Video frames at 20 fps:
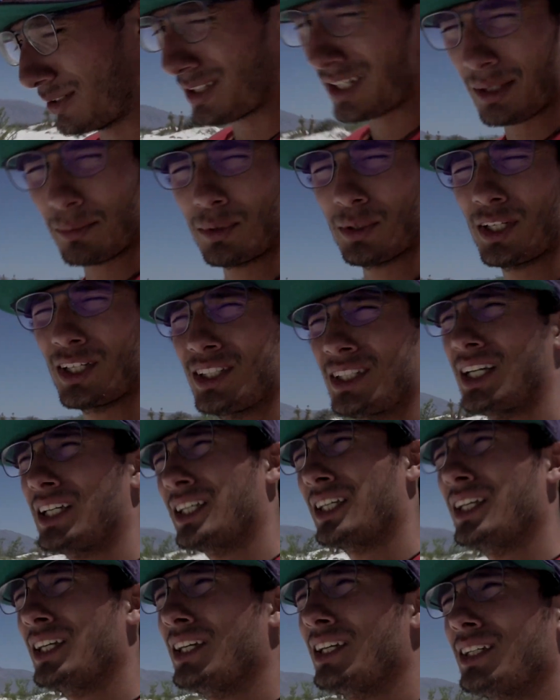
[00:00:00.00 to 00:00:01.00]
no nada más
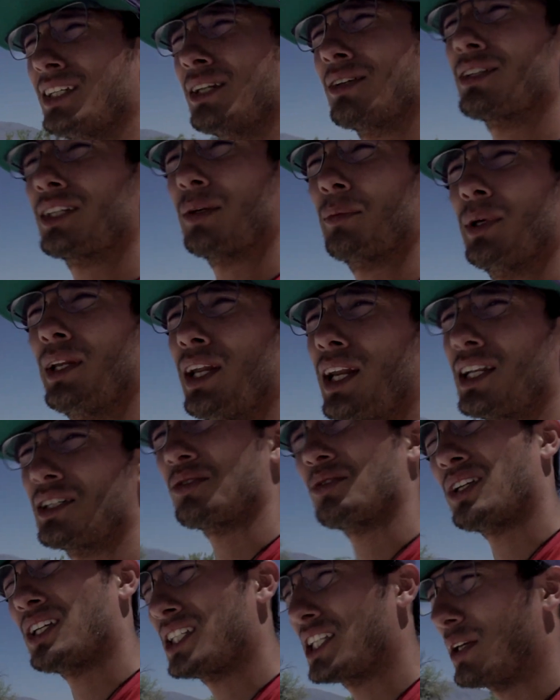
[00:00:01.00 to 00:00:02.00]
aquí, sino también en las
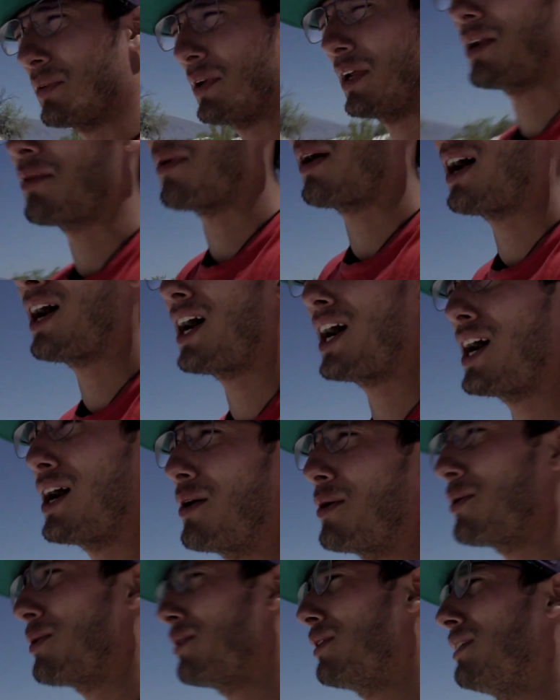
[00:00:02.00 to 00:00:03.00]
zonas de
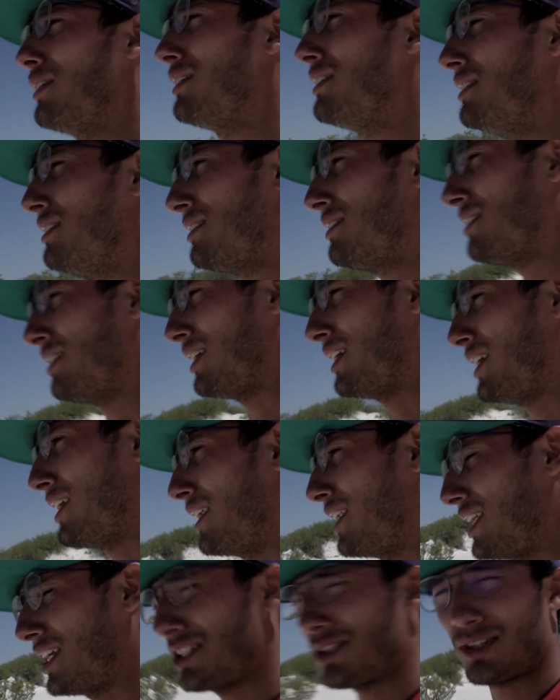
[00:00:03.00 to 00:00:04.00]
Bilbao,
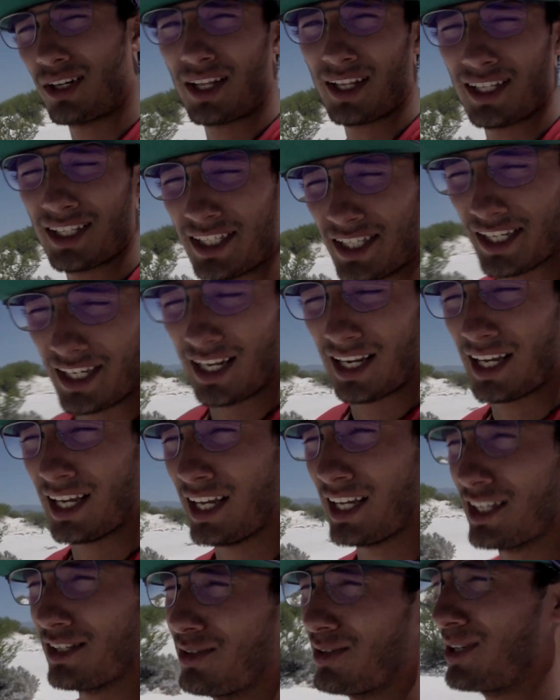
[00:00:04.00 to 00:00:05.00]
en la zona del
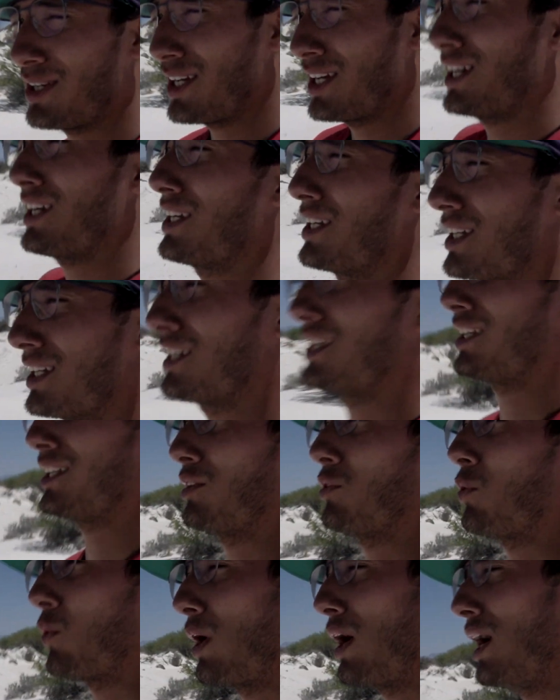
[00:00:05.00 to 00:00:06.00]
silencio ya, en
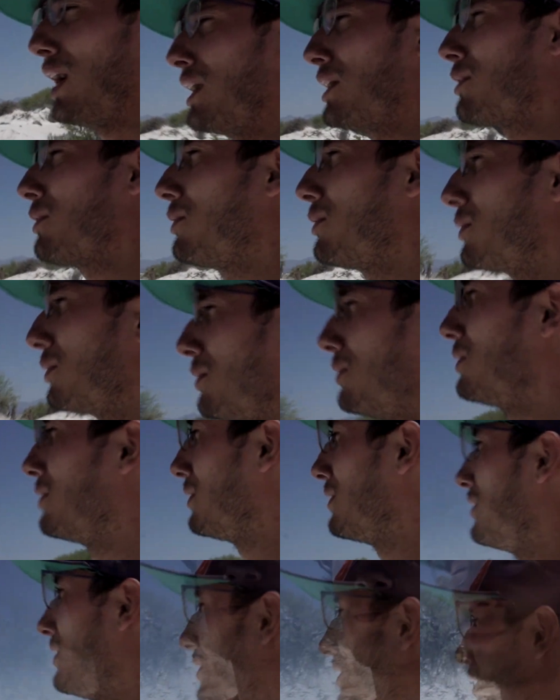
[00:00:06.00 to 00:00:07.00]
Durango.
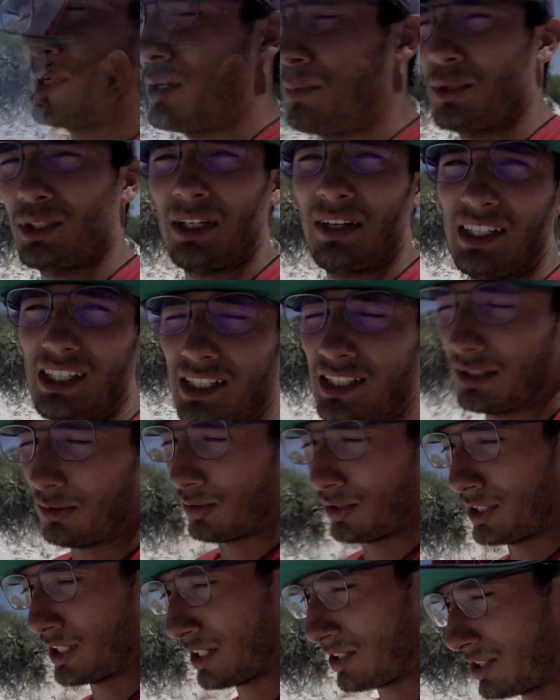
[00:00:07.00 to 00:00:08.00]
Pero pues a veces
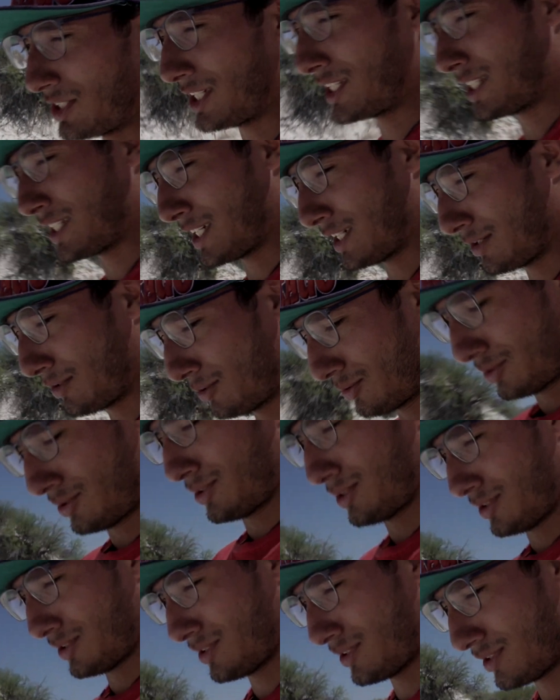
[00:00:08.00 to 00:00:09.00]
encontrarlos es algo
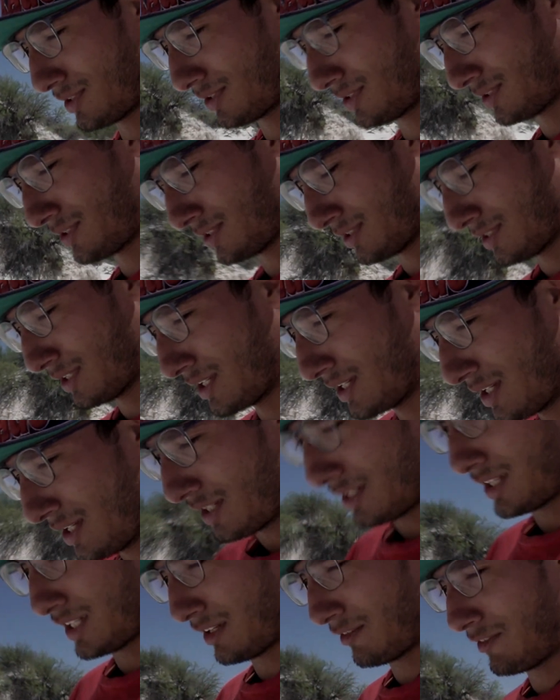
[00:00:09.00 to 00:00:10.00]

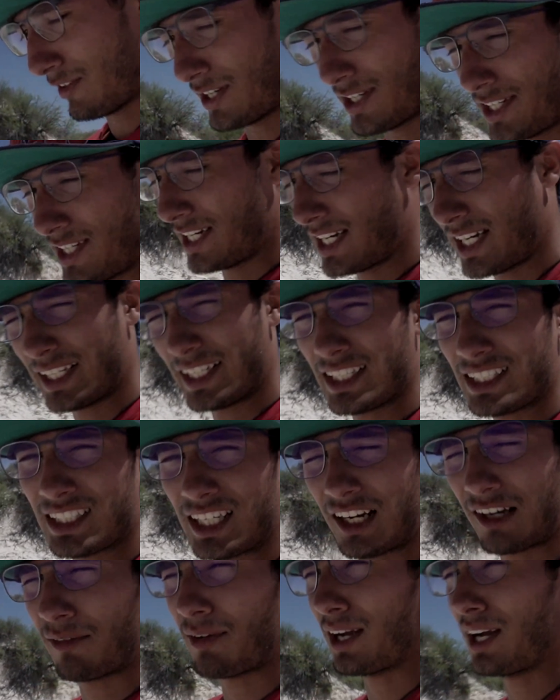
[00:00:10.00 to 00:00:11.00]
difícil, hay que
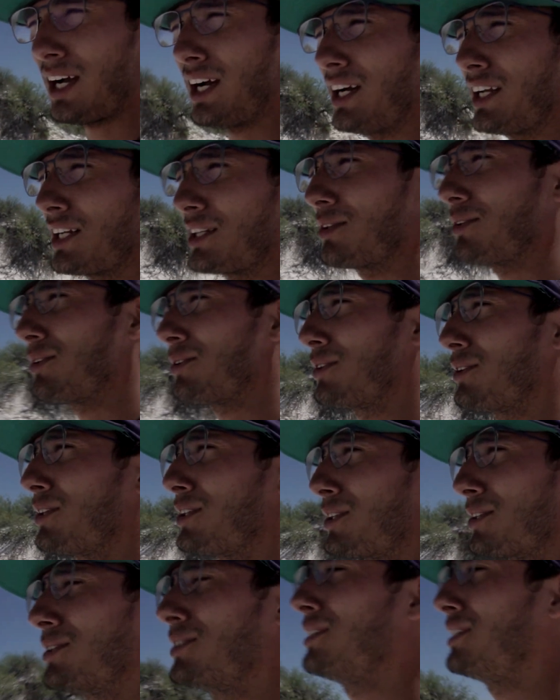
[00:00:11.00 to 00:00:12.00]
escarbar y todo
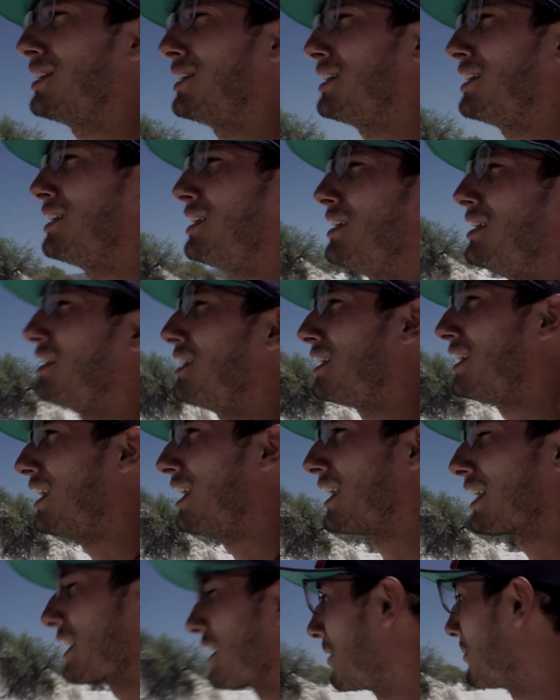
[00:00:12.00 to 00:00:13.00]
eso.
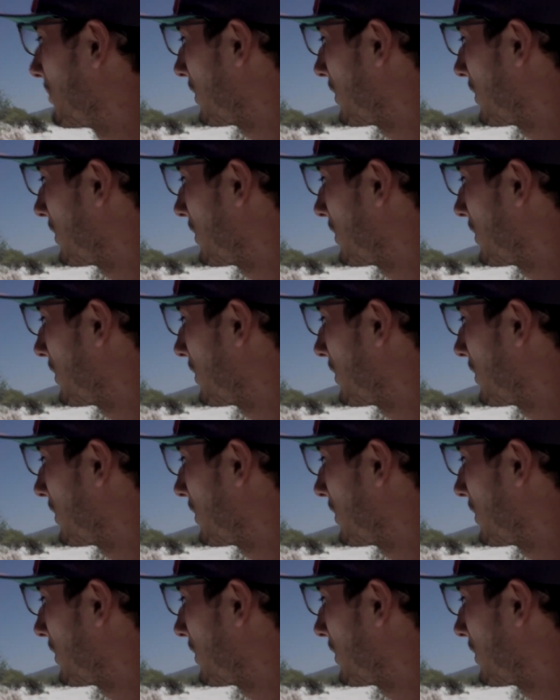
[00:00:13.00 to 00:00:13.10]
Hay que